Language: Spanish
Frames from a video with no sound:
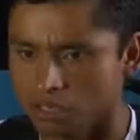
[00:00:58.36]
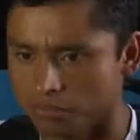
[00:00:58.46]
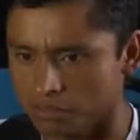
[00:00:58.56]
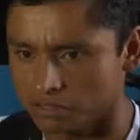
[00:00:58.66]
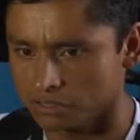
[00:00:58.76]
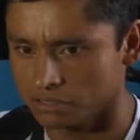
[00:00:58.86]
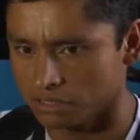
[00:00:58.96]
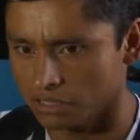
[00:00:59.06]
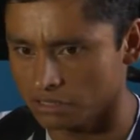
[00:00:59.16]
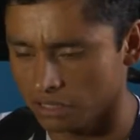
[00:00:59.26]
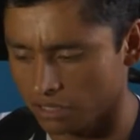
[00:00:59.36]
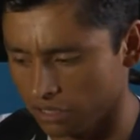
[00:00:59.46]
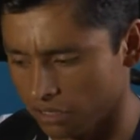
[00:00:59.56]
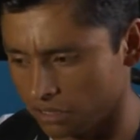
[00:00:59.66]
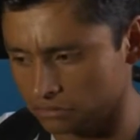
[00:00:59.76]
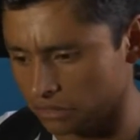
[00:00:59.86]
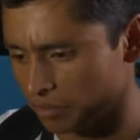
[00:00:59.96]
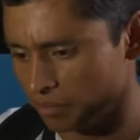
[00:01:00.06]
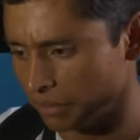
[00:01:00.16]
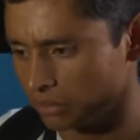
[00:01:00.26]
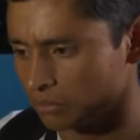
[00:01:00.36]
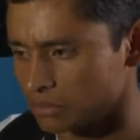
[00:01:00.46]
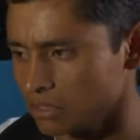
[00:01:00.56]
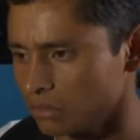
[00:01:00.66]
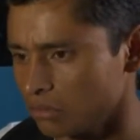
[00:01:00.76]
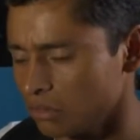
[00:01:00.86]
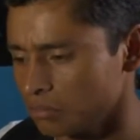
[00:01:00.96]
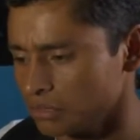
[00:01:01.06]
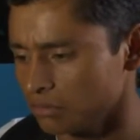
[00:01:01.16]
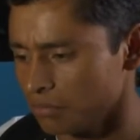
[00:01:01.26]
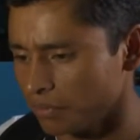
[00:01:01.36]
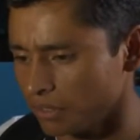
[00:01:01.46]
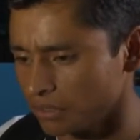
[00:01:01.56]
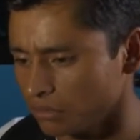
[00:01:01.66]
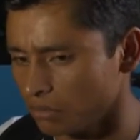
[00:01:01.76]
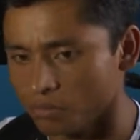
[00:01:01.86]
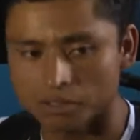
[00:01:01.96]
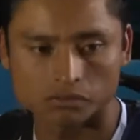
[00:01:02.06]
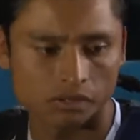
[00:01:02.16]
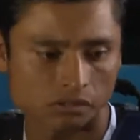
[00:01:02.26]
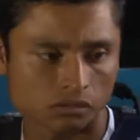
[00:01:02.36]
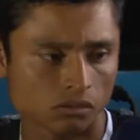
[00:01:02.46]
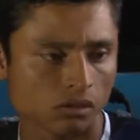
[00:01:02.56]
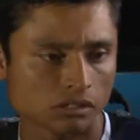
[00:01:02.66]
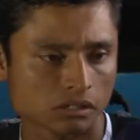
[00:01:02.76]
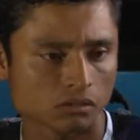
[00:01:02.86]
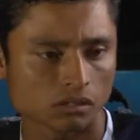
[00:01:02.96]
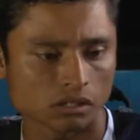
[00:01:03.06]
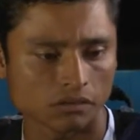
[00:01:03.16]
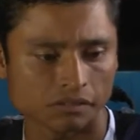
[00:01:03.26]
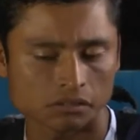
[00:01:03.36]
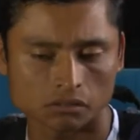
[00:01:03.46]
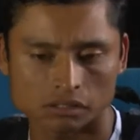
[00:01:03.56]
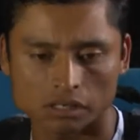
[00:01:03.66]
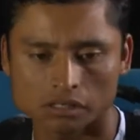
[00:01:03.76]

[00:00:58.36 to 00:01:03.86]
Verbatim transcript: y pues decirles de que de, mi parte voy a hacer todo lo posible, poner todo mi esfuerzo, todo, hacer todo el sacrificio que sea